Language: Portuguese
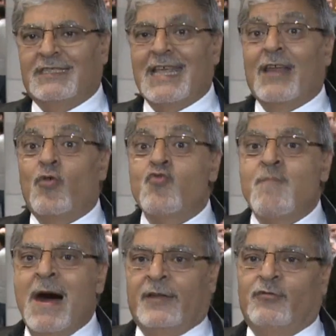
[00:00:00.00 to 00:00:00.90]
ser
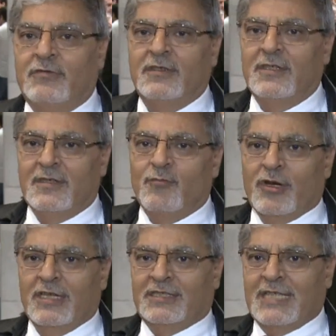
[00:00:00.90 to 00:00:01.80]
humano,
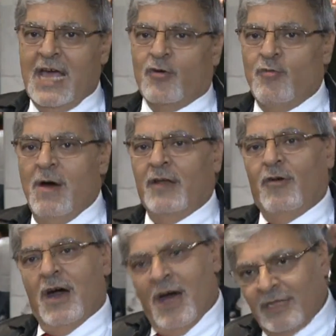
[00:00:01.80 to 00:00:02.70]
porque ser
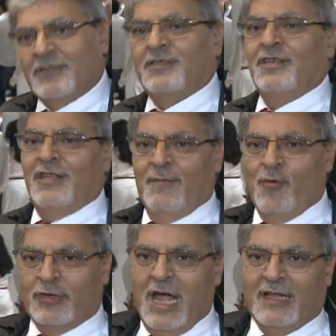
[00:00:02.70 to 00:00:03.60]
humano antes de
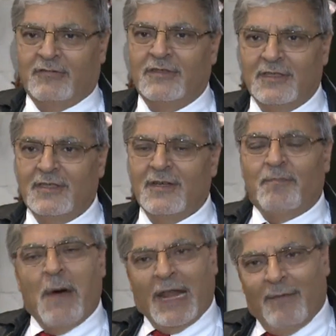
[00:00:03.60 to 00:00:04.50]
deputado.
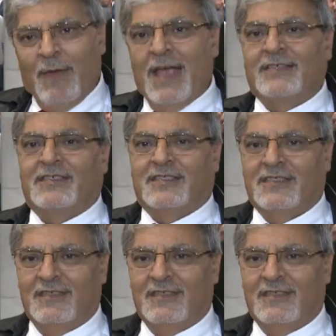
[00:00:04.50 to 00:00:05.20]
Parabéns,